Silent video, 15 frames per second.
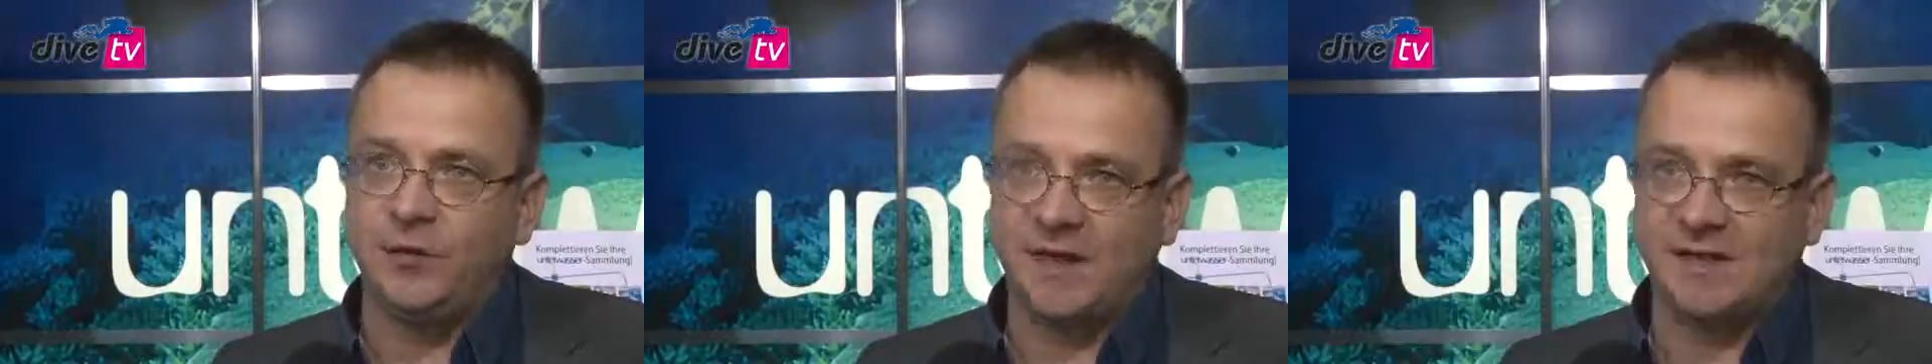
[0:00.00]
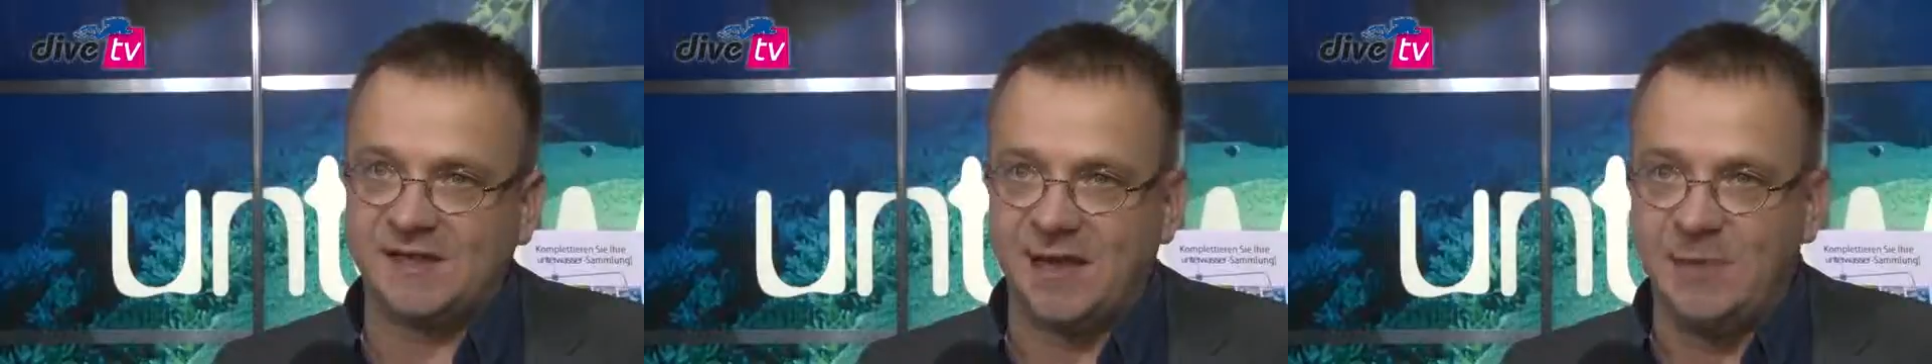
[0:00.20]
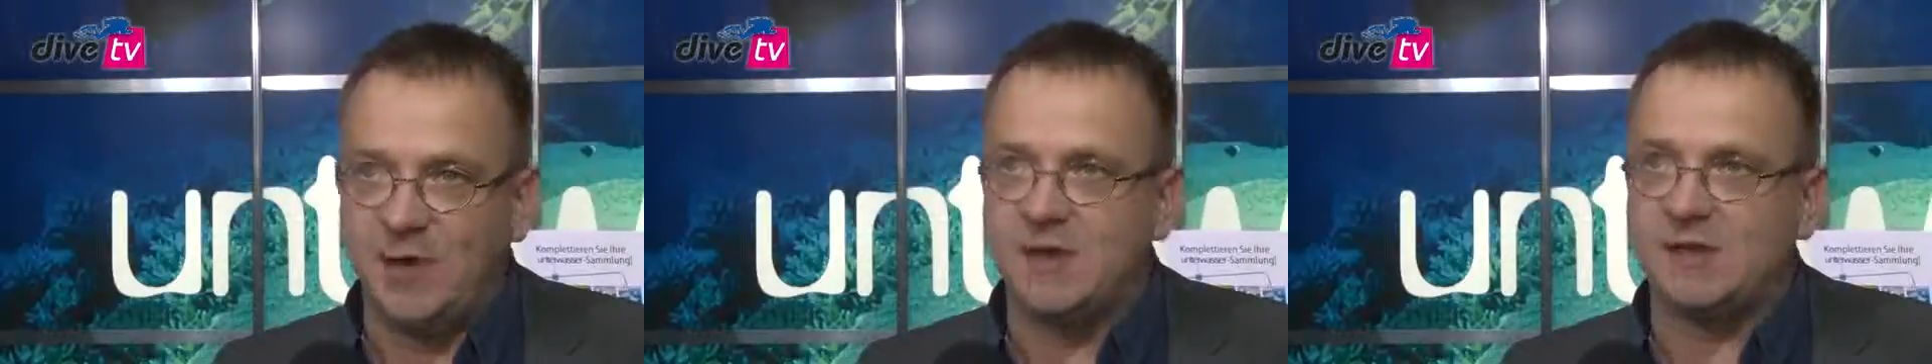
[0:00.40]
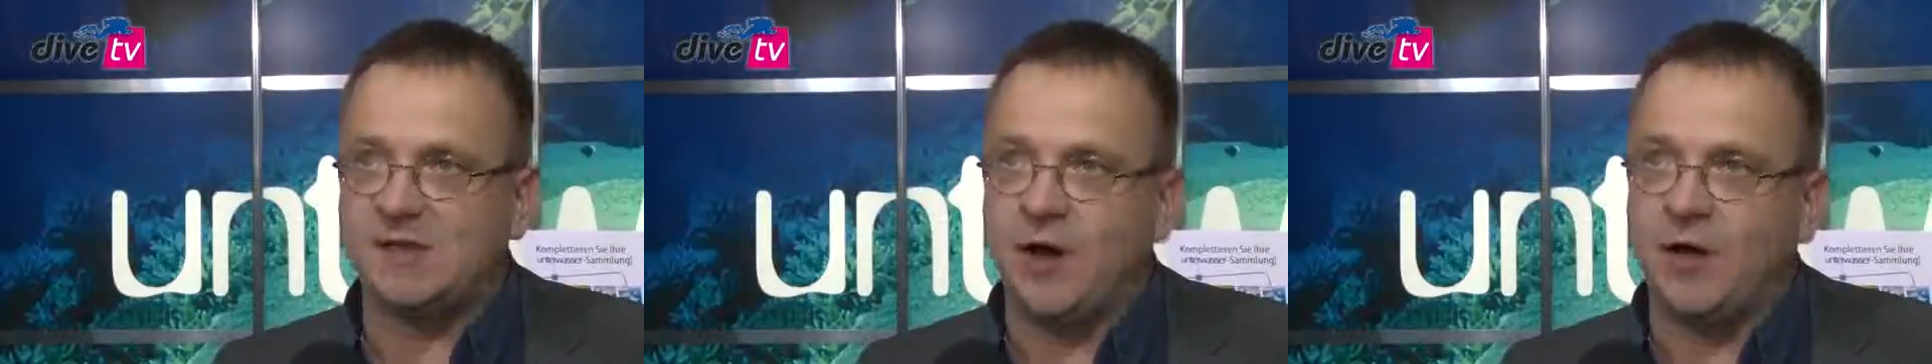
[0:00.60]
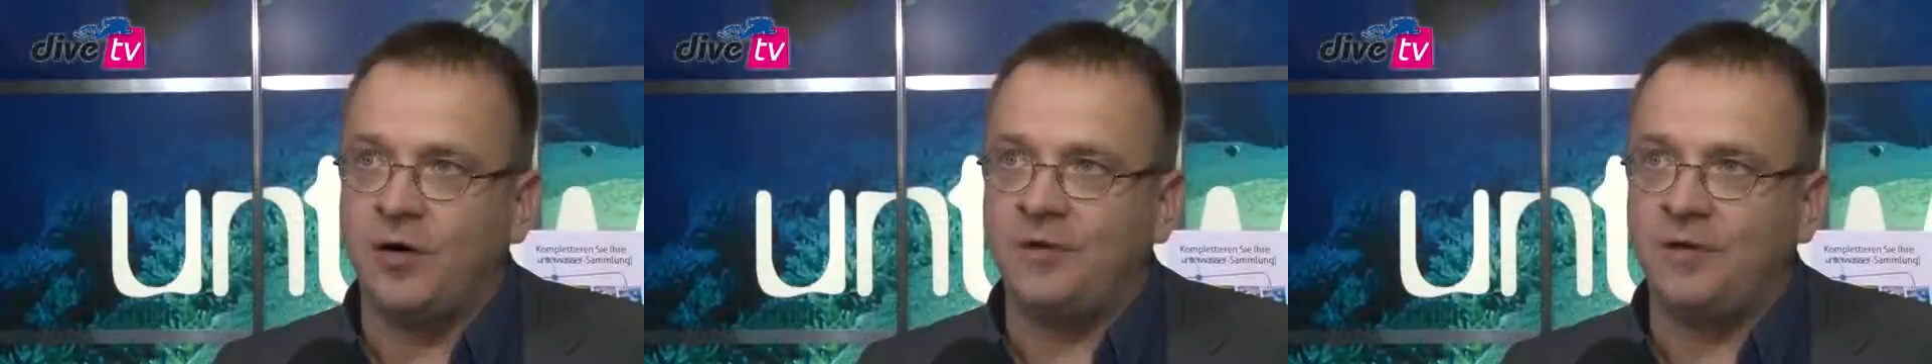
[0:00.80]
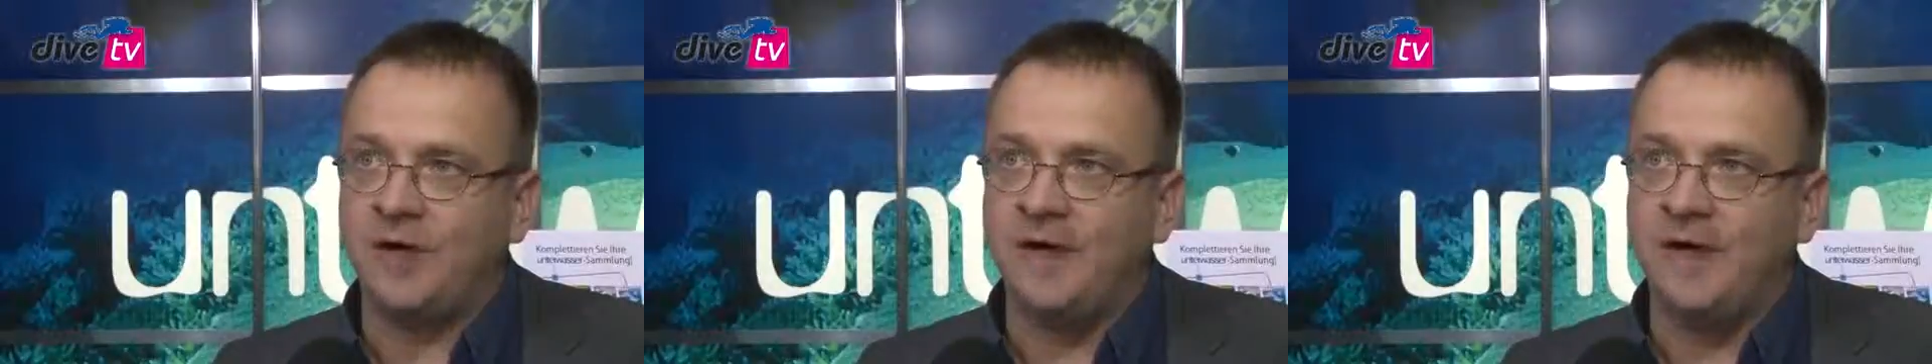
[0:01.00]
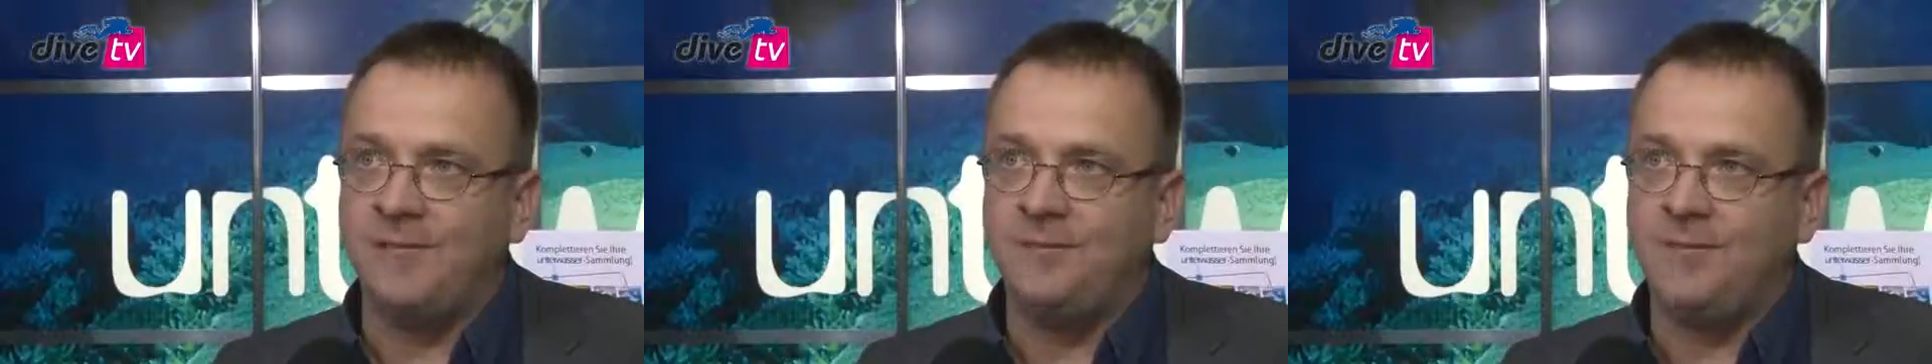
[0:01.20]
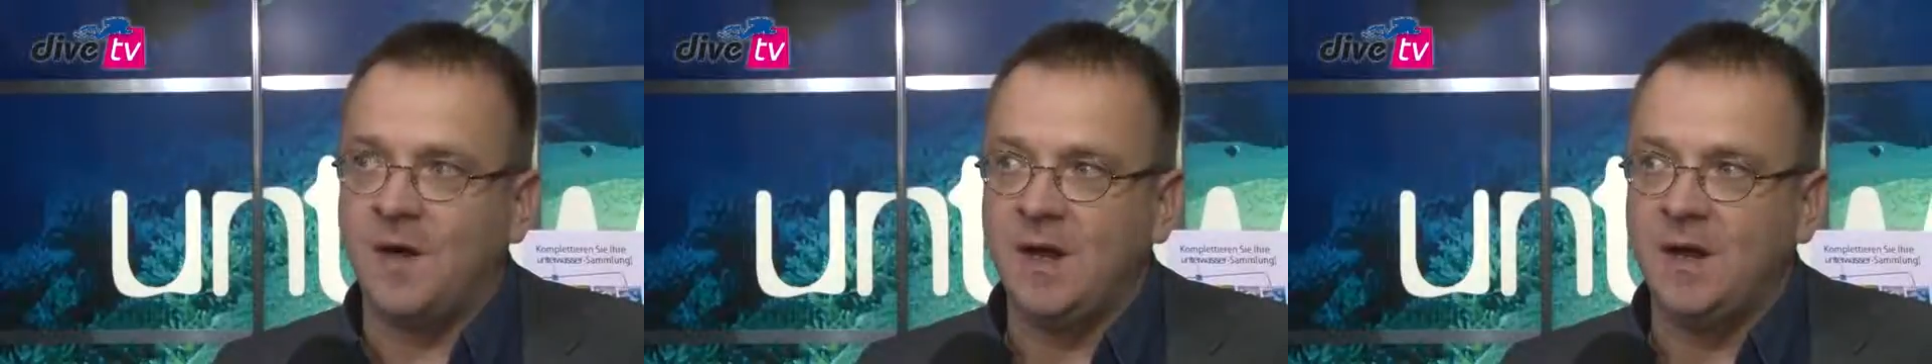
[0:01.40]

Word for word: um extremeres Tauchen drehen.